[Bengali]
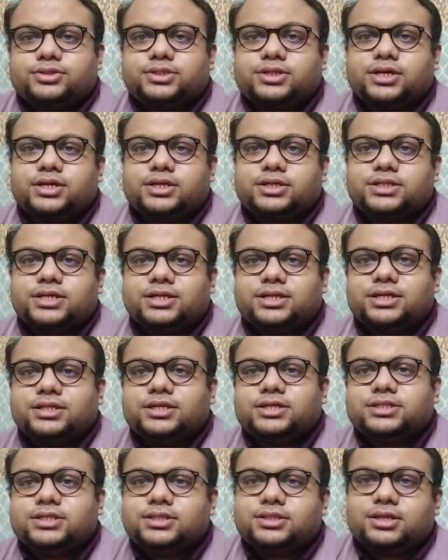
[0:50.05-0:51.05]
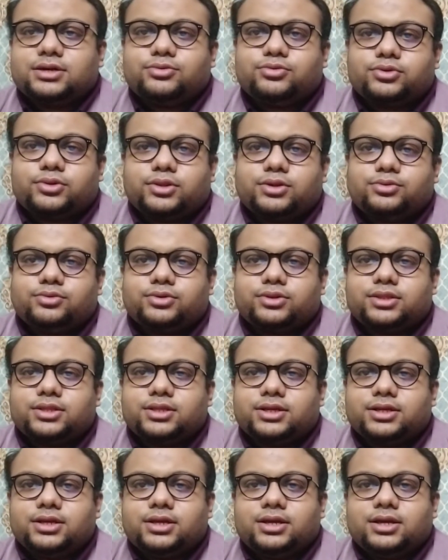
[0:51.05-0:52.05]
সেই সেটি নিয়ে চিন্তা করতে
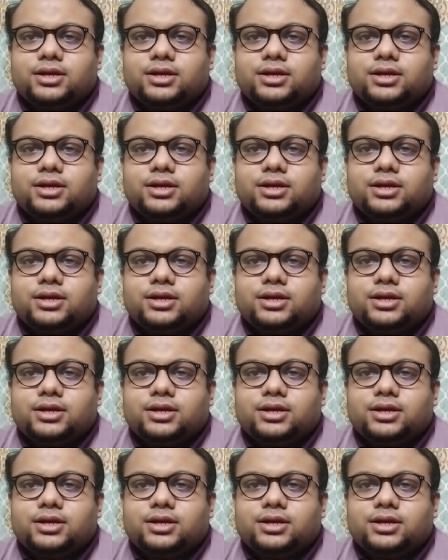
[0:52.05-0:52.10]
করতে